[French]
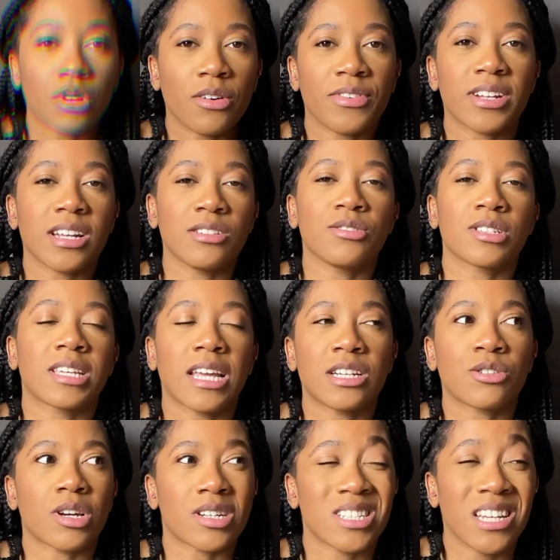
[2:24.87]
en fait, l'industriel, je
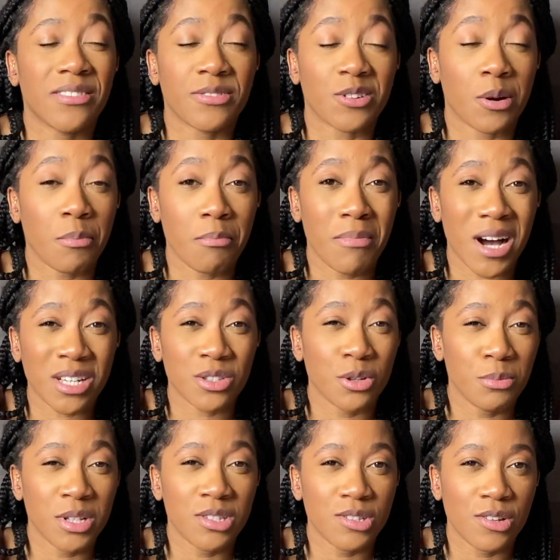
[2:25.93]
crois que je l'ai fait en mars
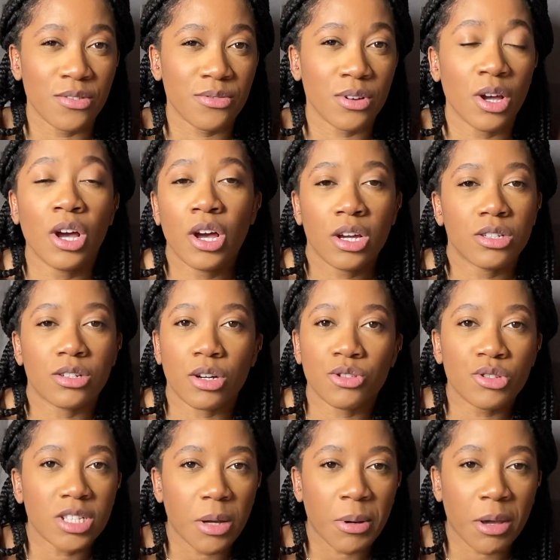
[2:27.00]
2019. Genre,
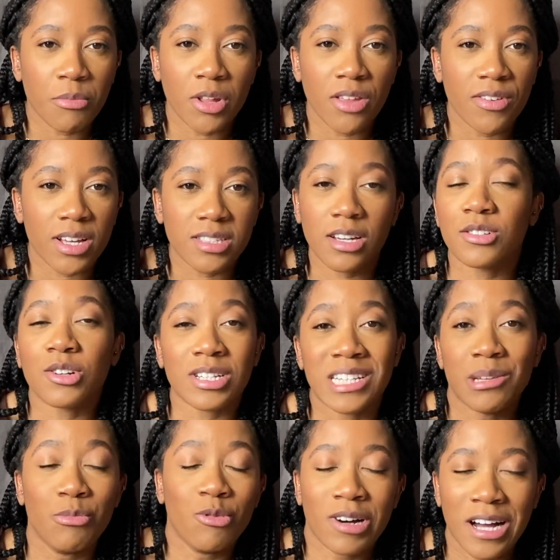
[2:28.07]
juste après mon anniversaire.
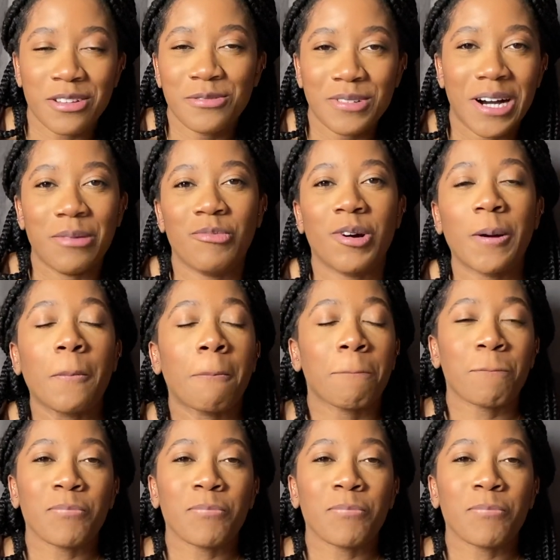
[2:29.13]
C'était mon cadeau à moi.